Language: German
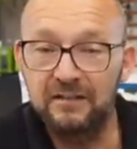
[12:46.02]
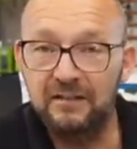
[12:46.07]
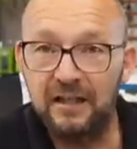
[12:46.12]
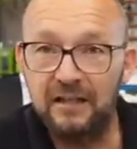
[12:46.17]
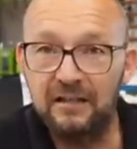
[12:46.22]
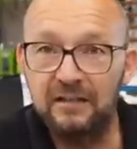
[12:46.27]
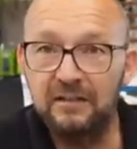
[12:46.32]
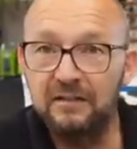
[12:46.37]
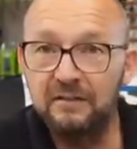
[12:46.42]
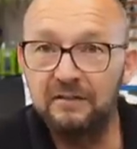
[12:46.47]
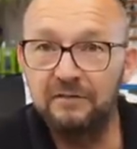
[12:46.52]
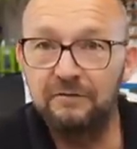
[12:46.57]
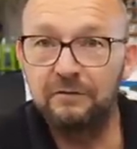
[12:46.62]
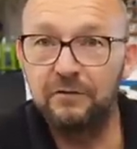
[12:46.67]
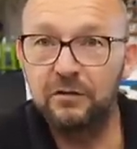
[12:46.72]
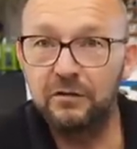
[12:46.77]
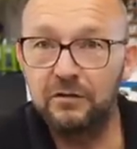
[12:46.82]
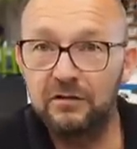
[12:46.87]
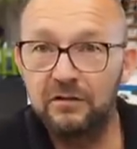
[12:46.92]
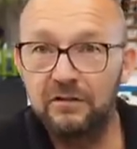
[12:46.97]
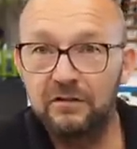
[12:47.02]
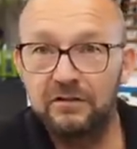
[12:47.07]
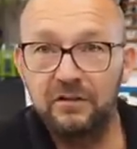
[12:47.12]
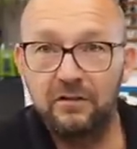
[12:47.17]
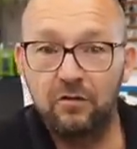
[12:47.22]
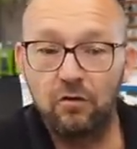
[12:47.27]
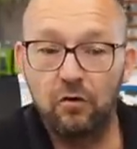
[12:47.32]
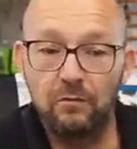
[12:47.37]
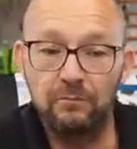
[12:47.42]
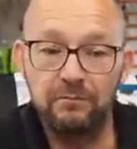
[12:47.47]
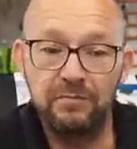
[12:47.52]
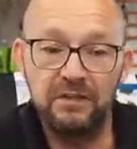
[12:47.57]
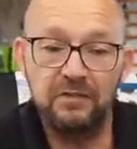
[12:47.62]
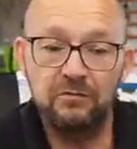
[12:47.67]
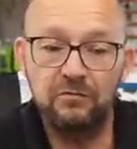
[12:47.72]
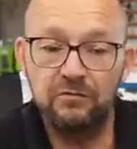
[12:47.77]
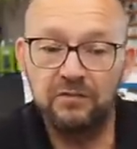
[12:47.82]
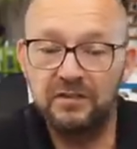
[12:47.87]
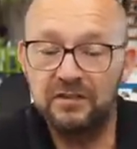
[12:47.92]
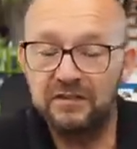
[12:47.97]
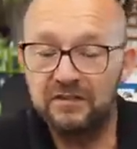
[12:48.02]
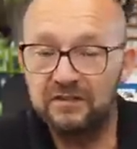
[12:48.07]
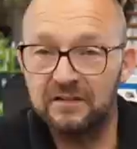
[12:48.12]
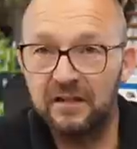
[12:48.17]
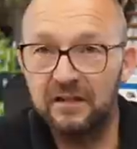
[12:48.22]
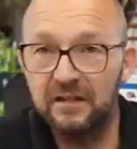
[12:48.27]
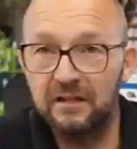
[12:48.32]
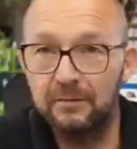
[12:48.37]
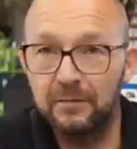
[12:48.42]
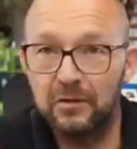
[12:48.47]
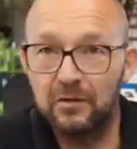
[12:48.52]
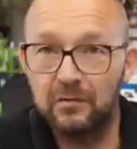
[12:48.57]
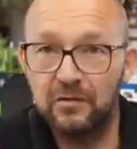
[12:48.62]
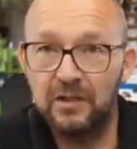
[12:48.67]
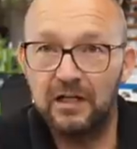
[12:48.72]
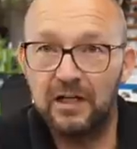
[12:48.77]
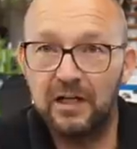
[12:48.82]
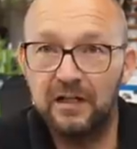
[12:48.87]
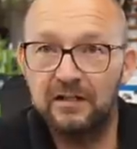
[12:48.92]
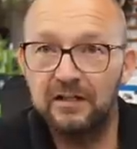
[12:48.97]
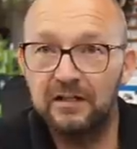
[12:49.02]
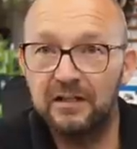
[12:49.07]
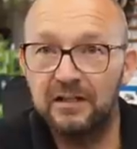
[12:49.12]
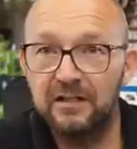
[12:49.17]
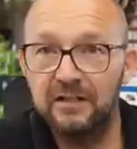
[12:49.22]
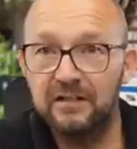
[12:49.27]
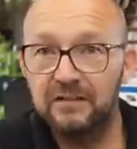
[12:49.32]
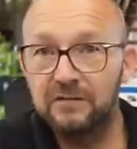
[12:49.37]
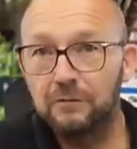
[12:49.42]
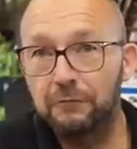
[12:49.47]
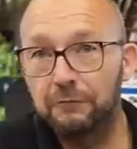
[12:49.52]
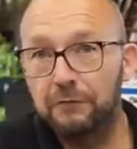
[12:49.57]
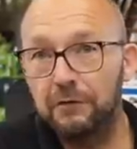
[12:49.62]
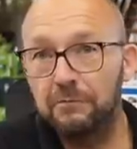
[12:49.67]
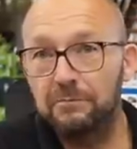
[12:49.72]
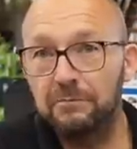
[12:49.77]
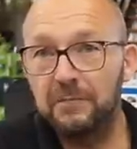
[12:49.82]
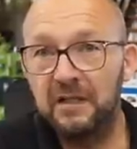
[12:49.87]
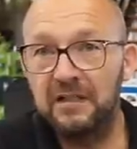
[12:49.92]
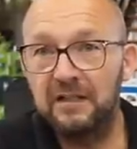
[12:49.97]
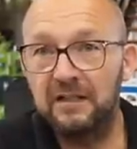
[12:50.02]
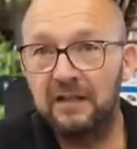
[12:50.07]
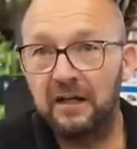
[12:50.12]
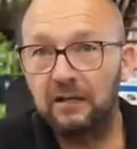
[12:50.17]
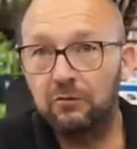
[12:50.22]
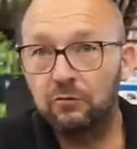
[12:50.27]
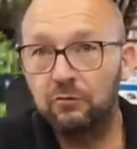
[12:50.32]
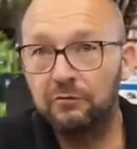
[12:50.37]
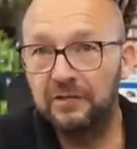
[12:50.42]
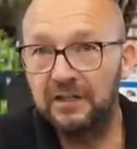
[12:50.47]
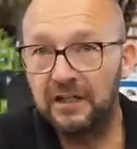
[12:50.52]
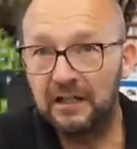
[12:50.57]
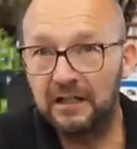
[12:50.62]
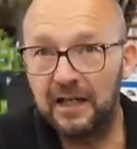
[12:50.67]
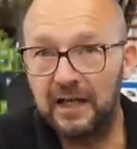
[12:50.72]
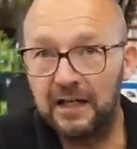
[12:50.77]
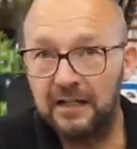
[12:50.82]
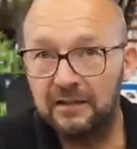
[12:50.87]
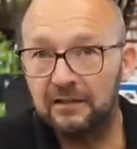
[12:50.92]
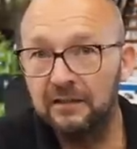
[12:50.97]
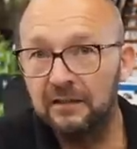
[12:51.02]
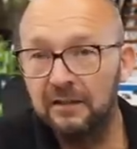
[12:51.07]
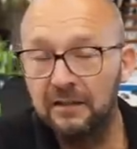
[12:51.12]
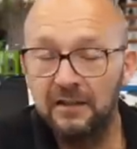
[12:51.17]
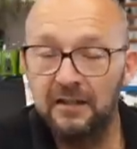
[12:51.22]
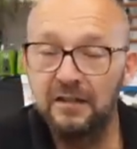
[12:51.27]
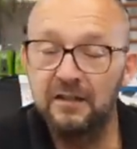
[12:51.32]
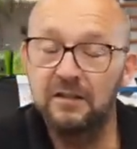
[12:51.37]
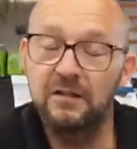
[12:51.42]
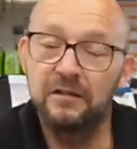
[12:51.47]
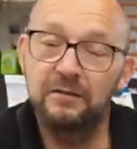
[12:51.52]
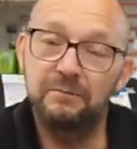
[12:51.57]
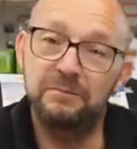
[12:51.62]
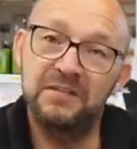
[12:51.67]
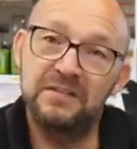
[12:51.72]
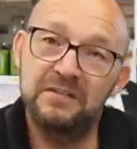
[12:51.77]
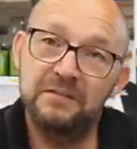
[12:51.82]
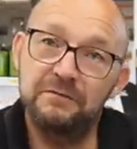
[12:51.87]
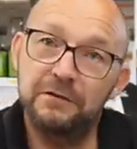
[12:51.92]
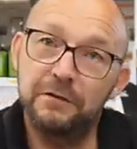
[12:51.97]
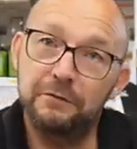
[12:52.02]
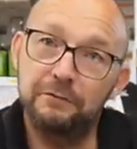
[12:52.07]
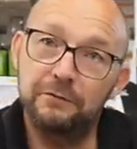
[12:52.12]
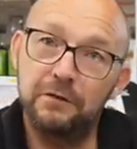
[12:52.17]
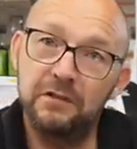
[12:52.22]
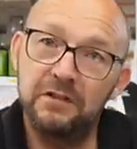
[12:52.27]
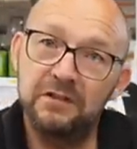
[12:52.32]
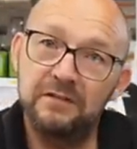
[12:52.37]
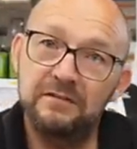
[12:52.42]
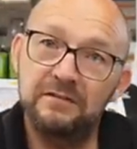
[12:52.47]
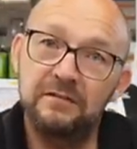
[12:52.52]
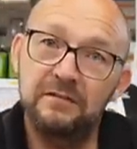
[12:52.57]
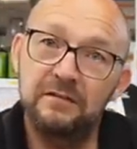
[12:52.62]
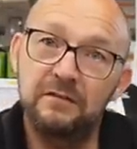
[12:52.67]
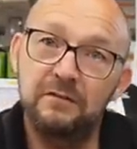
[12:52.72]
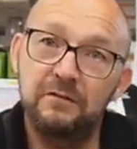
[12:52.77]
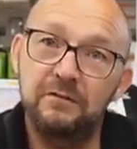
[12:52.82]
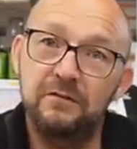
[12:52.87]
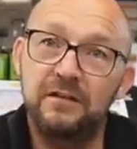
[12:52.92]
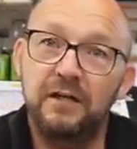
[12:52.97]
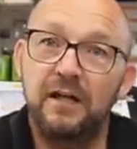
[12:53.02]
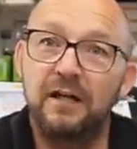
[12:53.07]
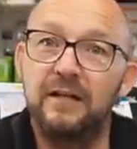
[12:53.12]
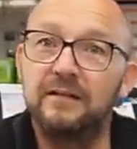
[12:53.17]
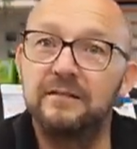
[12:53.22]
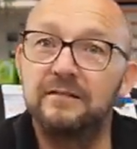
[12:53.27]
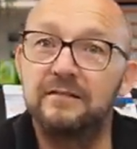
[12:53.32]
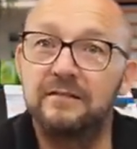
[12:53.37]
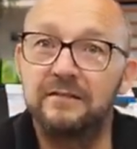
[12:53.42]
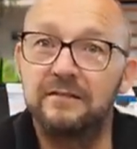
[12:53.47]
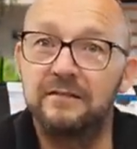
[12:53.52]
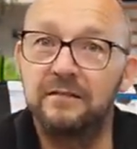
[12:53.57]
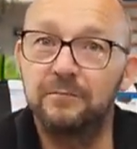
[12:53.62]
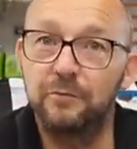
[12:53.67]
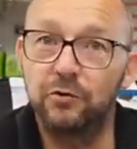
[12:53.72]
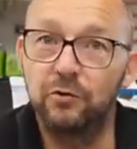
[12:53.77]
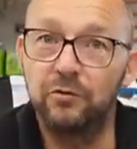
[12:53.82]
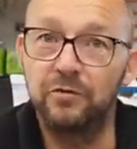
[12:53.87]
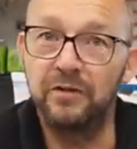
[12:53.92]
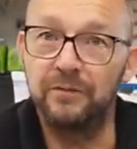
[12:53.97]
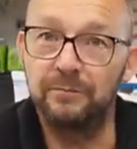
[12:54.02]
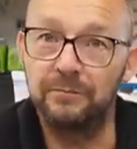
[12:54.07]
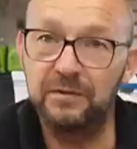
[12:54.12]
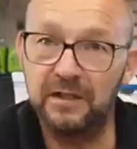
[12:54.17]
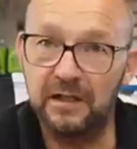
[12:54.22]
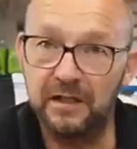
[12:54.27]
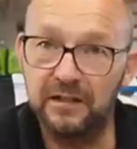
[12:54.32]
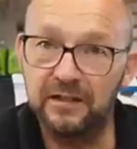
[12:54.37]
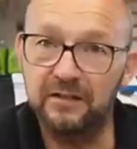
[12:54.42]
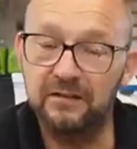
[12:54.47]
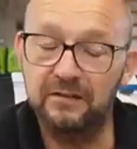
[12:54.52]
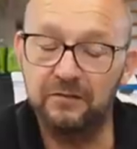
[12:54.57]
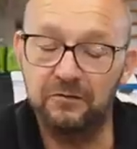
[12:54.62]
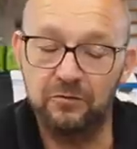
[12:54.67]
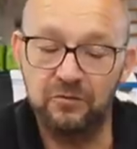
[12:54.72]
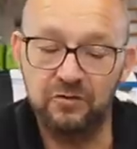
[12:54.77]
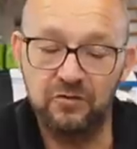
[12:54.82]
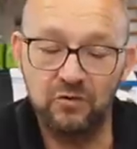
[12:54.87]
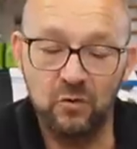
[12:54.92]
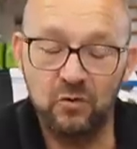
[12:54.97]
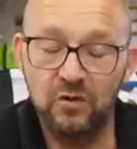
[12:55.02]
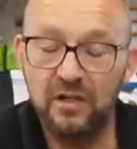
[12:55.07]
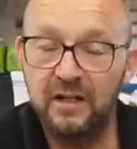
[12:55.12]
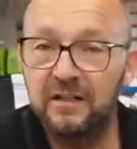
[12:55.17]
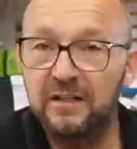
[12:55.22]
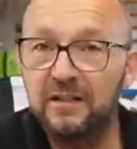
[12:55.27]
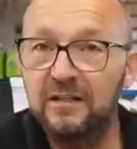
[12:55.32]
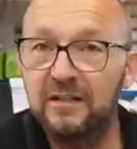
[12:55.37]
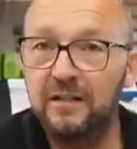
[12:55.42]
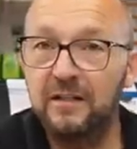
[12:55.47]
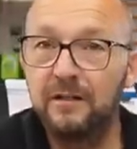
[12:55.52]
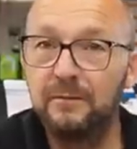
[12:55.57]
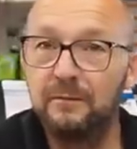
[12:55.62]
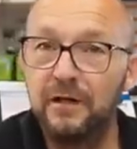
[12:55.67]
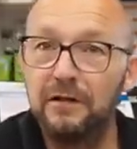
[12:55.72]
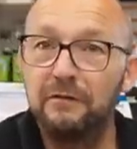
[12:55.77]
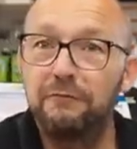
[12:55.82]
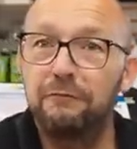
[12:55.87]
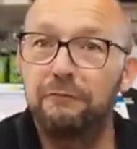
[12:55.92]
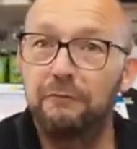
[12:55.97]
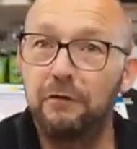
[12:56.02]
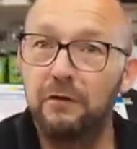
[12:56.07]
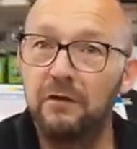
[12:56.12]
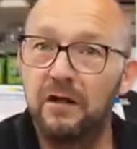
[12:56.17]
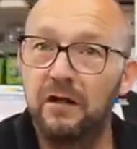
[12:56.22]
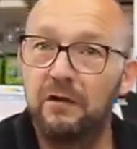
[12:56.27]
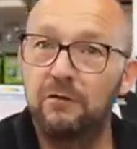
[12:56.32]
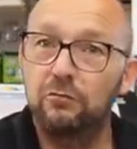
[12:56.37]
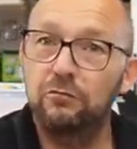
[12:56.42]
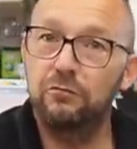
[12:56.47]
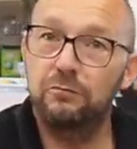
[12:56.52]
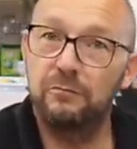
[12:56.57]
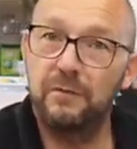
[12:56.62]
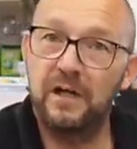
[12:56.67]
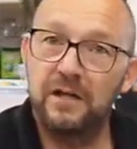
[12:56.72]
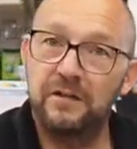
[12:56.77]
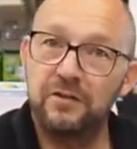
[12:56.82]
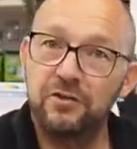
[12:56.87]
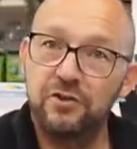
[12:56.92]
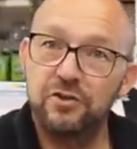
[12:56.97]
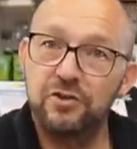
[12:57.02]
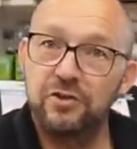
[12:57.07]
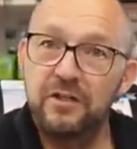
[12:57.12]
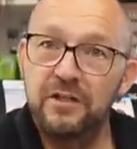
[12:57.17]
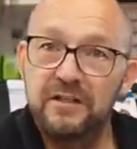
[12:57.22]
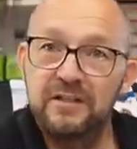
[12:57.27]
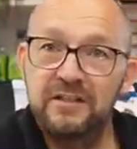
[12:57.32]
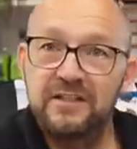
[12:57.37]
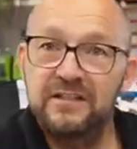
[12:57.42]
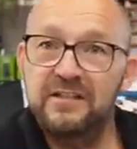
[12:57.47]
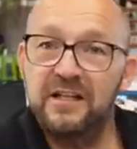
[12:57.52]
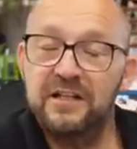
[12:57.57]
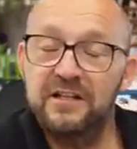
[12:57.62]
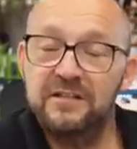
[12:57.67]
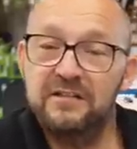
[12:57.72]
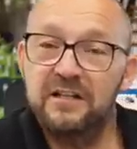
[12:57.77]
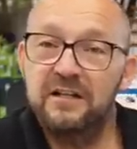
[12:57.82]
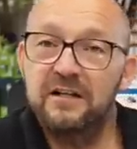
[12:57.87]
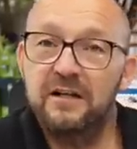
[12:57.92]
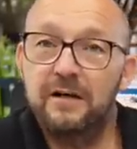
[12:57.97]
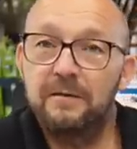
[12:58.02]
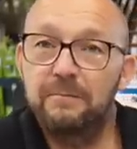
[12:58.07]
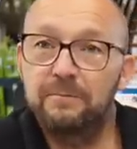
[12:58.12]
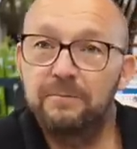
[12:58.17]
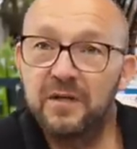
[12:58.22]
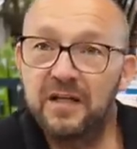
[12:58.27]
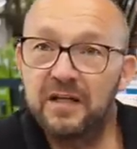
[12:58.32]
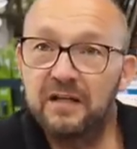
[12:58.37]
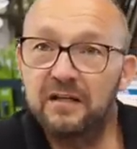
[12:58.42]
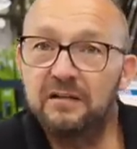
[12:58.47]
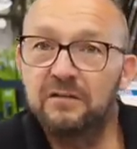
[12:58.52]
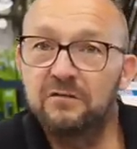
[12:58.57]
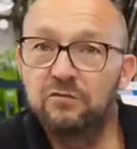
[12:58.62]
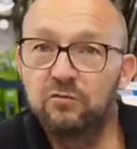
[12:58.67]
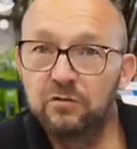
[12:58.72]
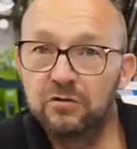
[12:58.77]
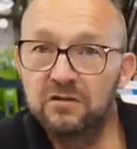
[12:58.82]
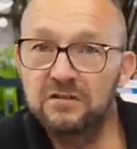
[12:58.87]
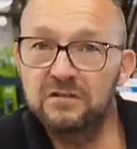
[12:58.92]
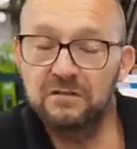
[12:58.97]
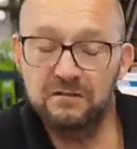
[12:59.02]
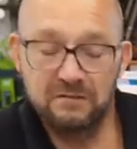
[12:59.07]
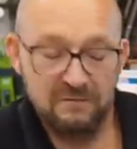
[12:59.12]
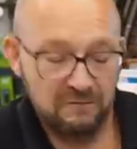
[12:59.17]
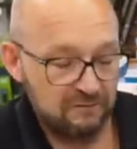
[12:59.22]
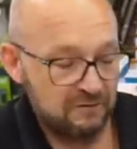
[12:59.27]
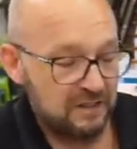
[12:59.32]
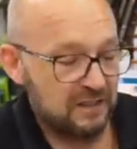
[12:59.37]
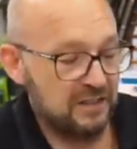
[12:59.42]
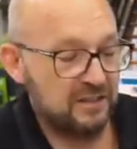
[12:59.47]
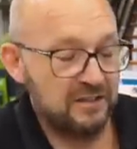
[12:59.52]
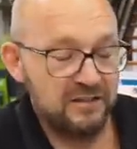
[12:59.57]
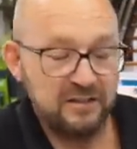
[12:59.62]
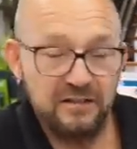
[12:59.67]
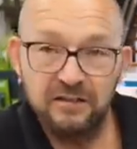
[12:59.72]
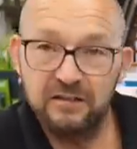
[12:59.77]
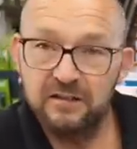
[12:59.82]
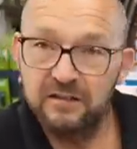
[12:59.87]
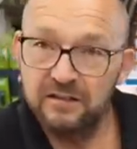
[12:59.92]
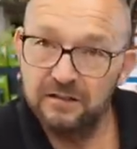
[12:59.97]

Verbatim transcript: Dann wird die Kombi durch das eingebaute Ladegerät sofort meinen Akku wieder laden, bis er wieder voll ist und alles ist im grünen Bereich. Und so kann ich immer vollautomatisch die 16 Ampere nutzen, weil ich die